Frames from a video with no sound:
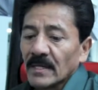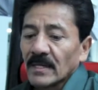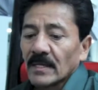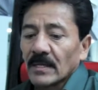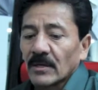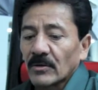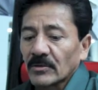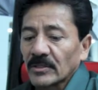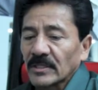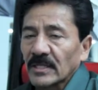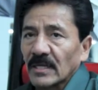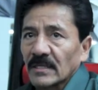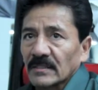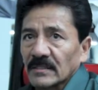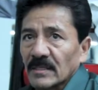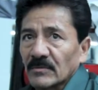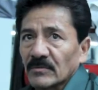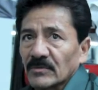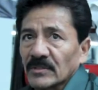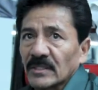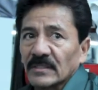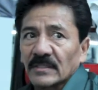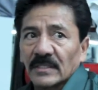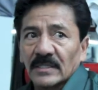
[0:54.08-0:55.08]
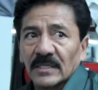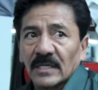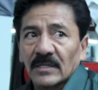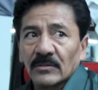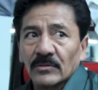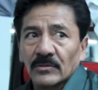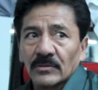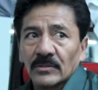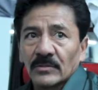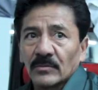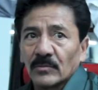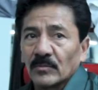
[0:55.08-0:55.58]
Ahorita le estamos
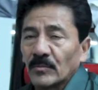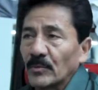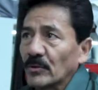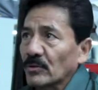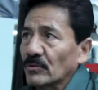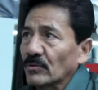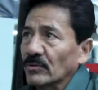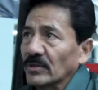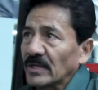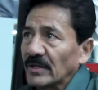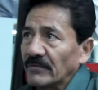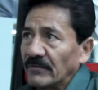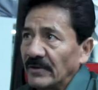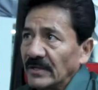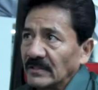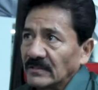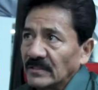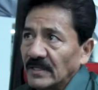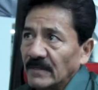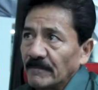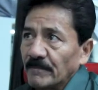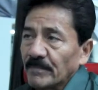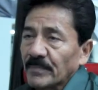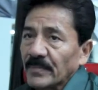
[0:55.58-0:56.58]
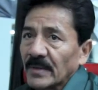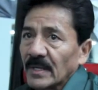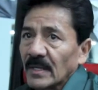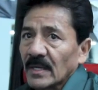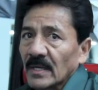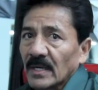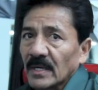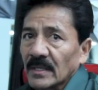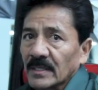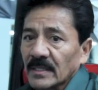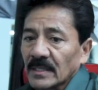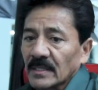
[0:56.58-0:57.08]
enseñando un poco de defensa
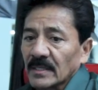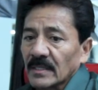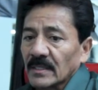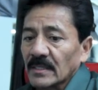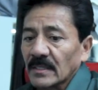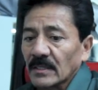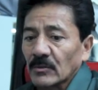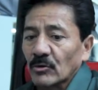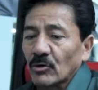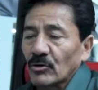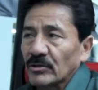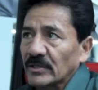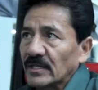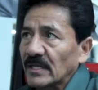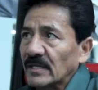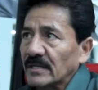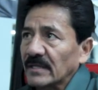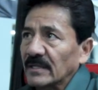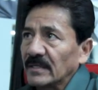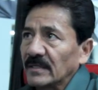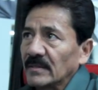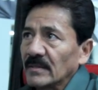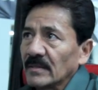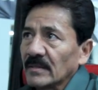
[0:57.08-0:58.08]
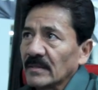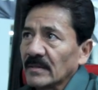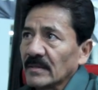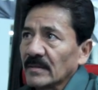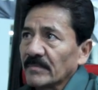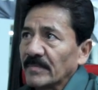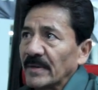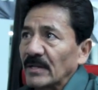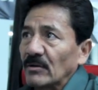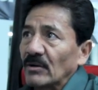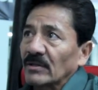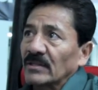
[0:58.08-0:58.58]
a que corte el ring,
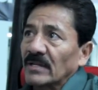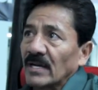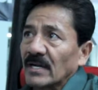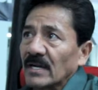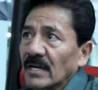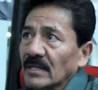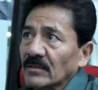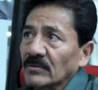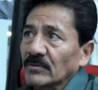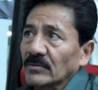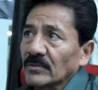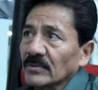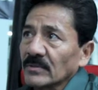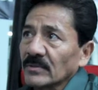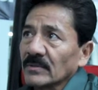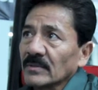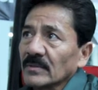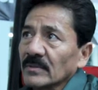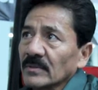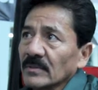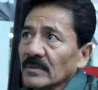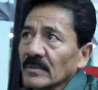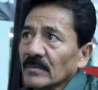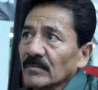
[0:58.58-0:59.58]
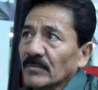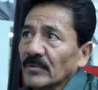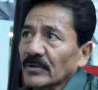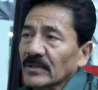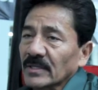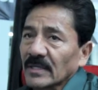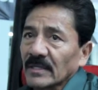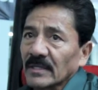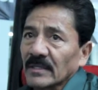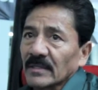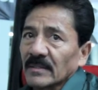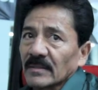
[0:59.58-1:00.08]
pero atacando
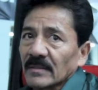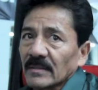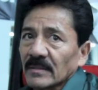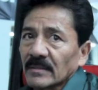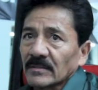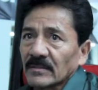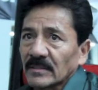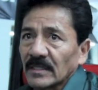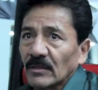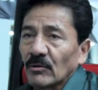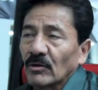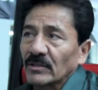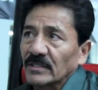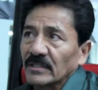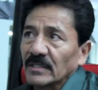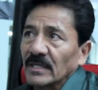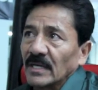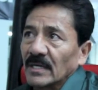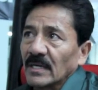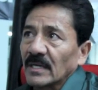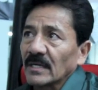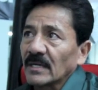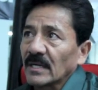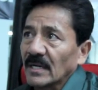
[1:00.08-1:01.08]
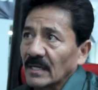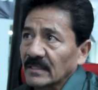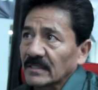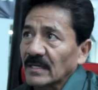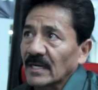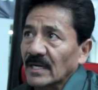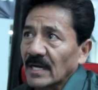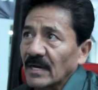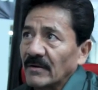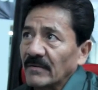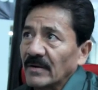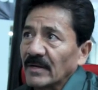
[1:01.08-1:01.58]
porque si lo hacía,
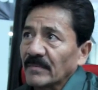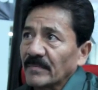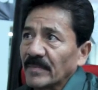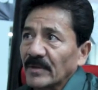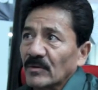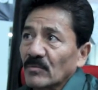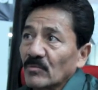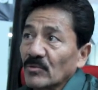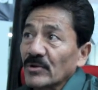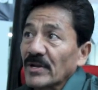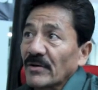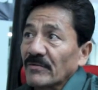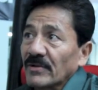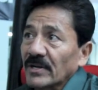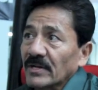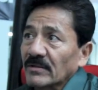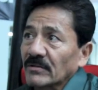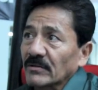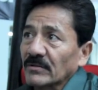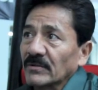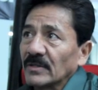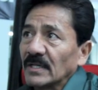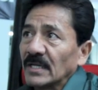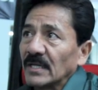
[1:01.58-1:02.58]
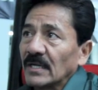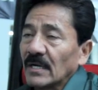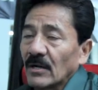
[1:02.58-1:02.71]
atacaba, pero muy abierto.